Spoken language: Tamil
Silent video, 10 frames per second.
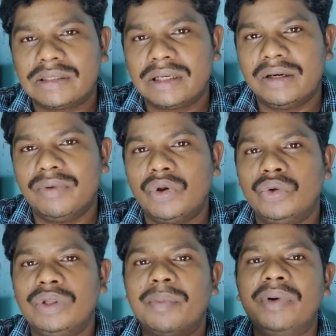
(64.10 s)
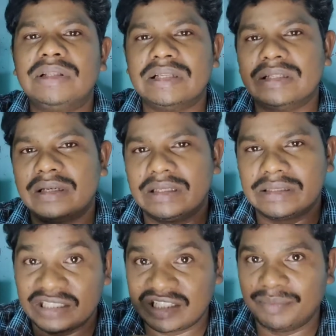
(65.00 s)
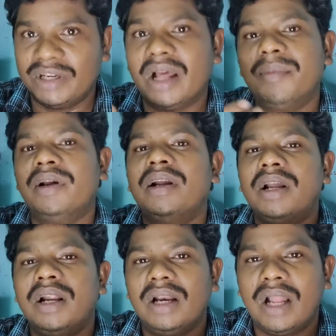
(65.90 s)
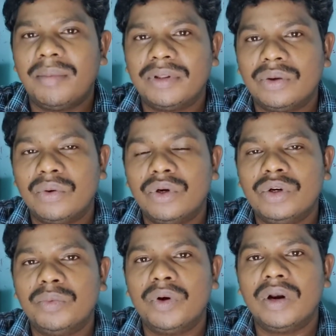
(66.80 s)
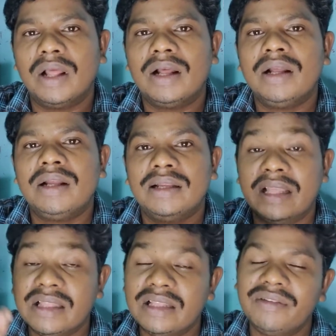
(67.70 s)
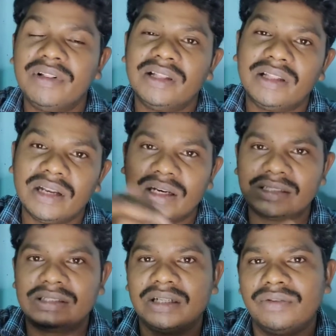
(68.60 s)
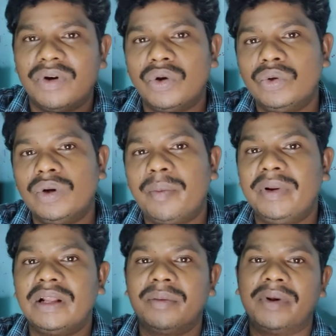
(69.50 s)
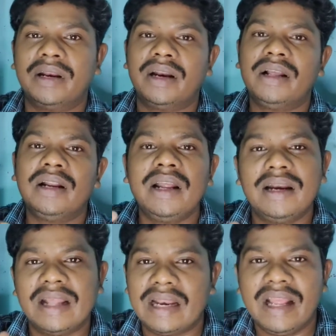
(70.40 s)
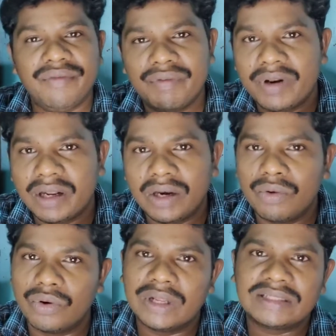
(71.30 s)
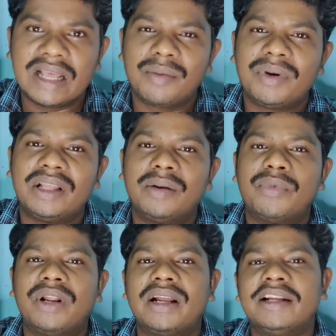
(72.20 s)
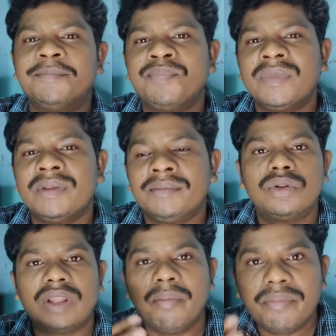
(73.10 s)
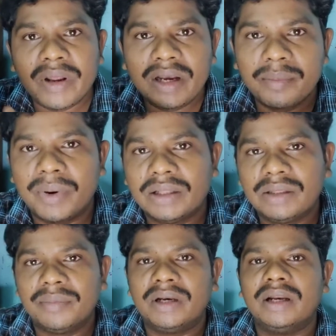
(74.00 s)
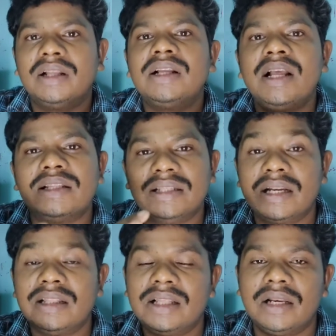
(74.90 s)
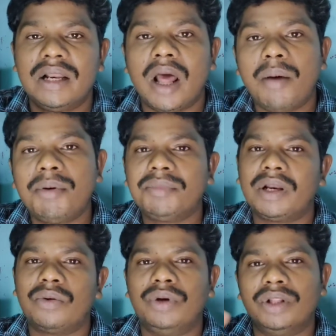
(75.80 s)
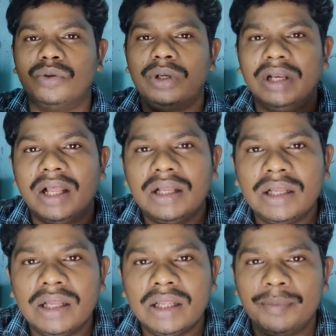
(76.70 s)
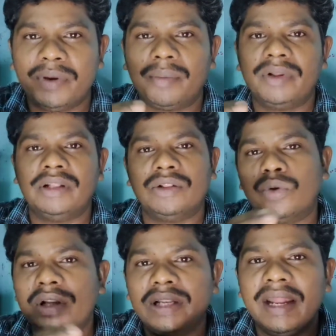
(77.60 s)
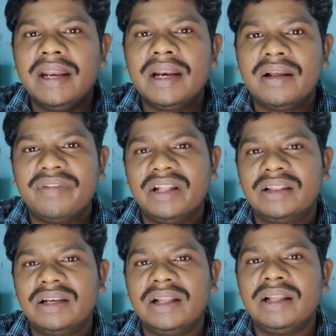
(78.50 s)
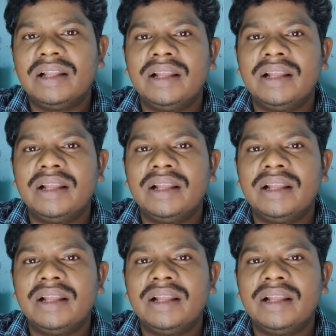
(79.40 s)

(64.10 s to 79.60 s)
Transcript: நஷ்டங்கள் வரும் எப்படி செஞ்சால் நஷ்டம் இல்லாமல் லாபத்தை கொண்டுட்டு போகலாம் எந்தெந்த விதத்தில் நஷ்டங்கள் வரும் அப்படிங்கிற மாதிரியான நிறையா விவரங்களை உங்களோட ஷேர் பண்ணிக்கிற போகிறேங்க ஸோ தம்பையில் பார்த்த மாதிரியான சிறந்த லாபம் தரக்கூடிய தொழிலாக இப்போ நம்ம இந்த தொழில் என்னென்ன விதத்தில்